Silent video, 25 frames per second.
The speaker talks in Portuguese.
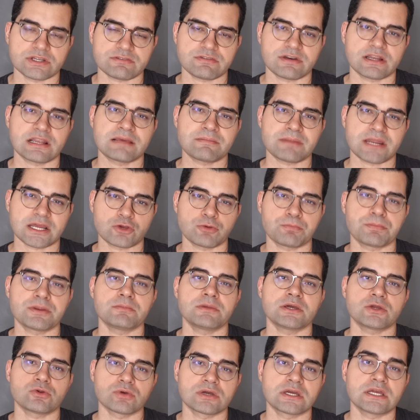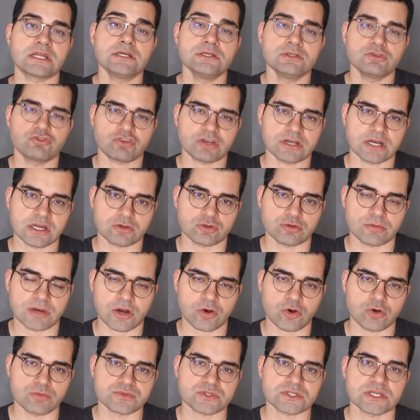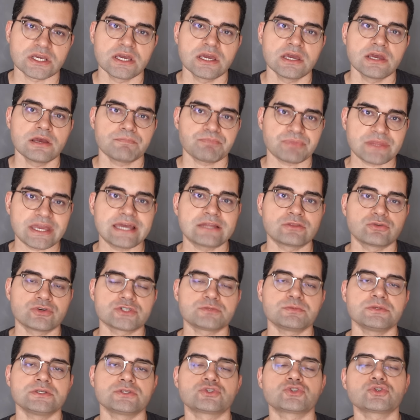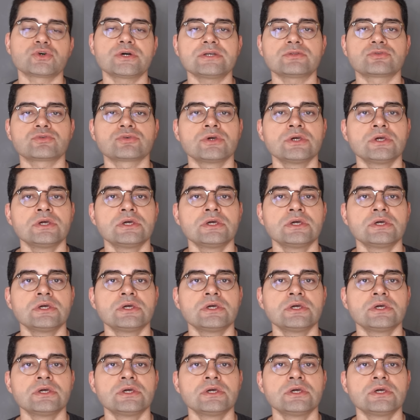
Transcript: vale lembrar que o primeiro grande ano do Mahomes é 2018,